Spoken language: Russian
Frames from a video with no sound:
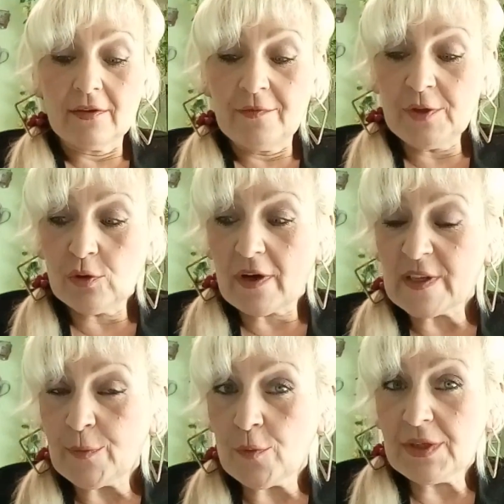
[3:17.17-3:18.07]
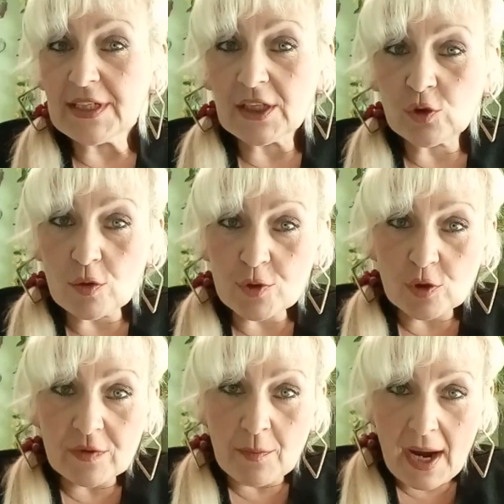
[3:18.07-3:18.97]
вы только вспомните о том,
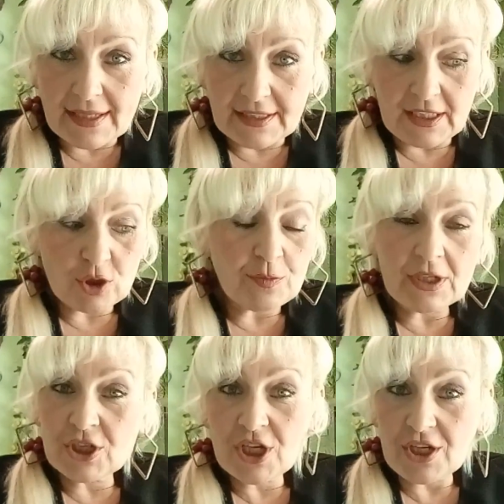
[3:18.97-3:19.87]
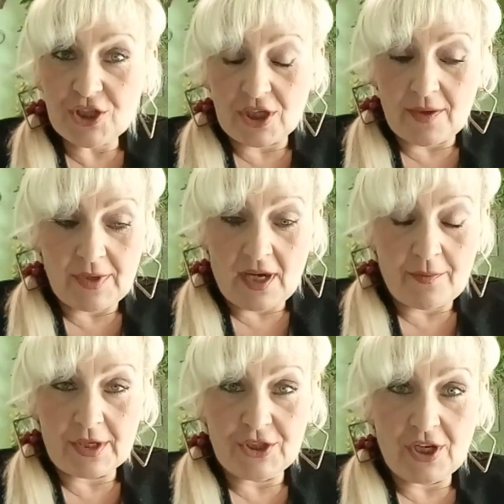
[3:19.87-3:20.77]
что вы матери, особенно к женщинам я
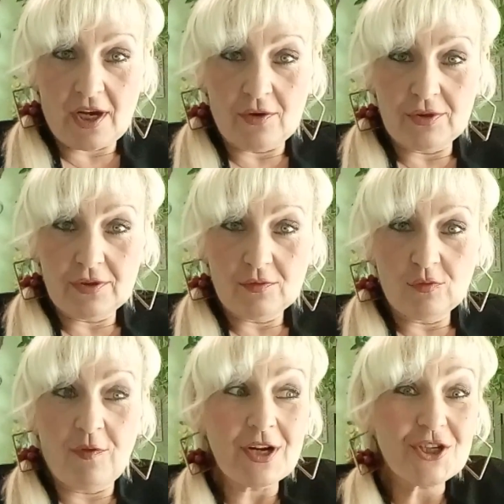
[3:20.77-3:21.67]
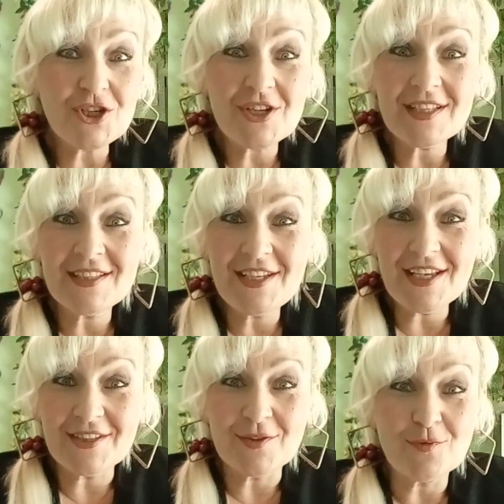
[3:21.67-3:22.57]
обращаюсь. У вас же есть
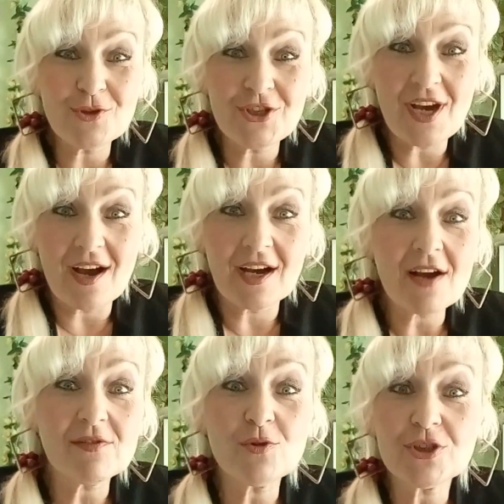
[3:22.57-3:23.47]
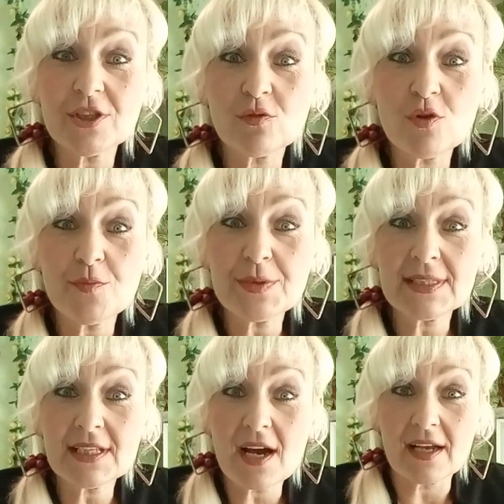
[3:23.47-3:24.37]
дети, мужья. Как вы можете такое
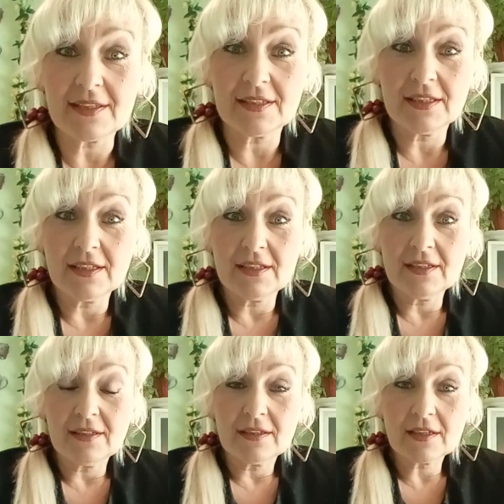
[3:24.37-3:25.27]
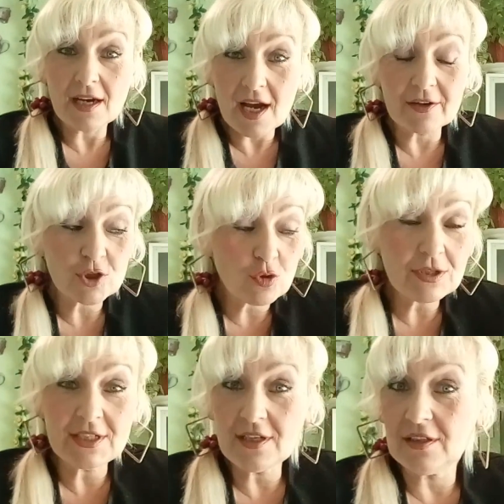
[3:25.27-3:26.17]
писать? Как? Что
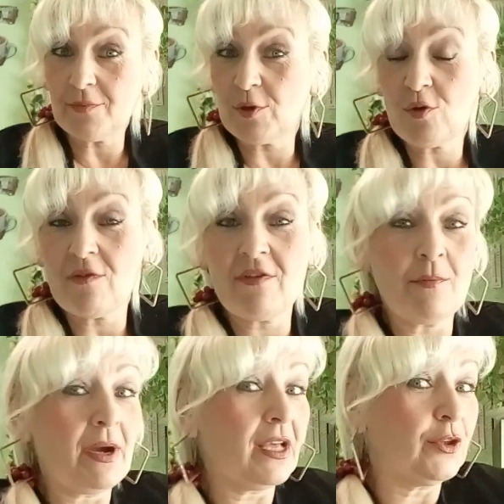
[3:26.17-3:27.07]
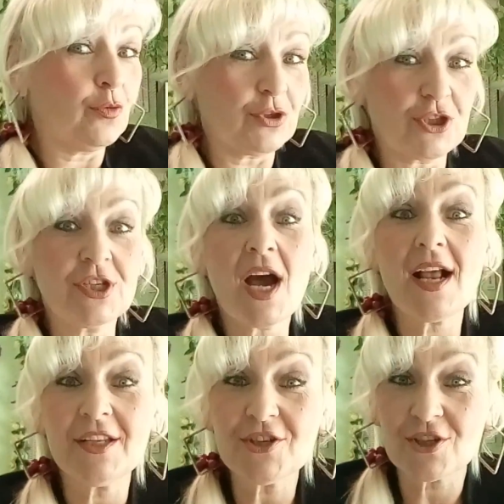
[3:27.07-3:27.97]
сделала плохого вам моя дочь?
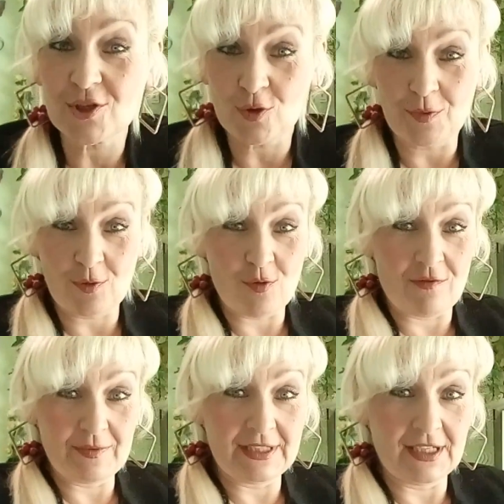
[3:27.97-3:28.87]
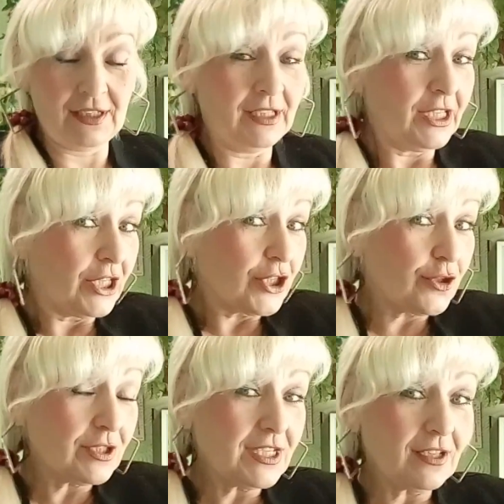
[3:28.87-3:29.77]
Я лично что плохого вам сделала?
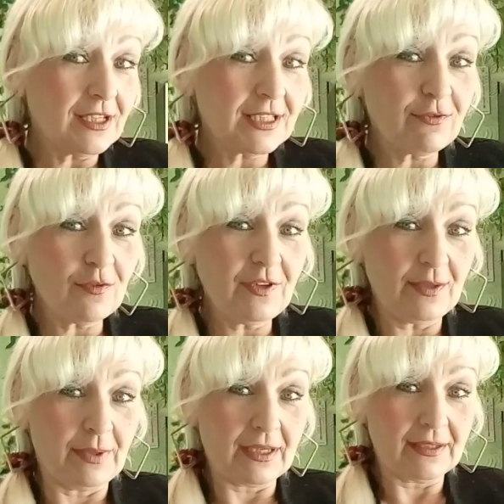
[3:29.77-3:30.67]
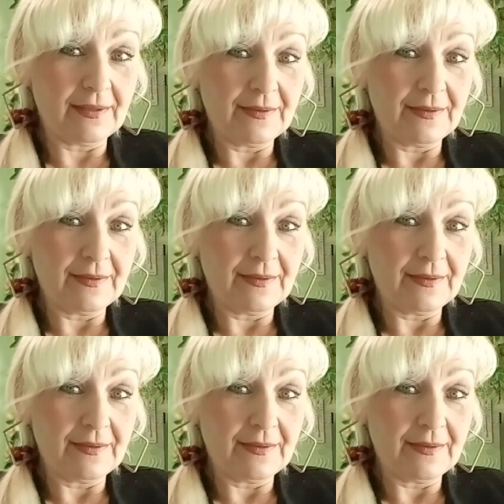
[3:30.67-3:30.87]
Что сделала свой выбор?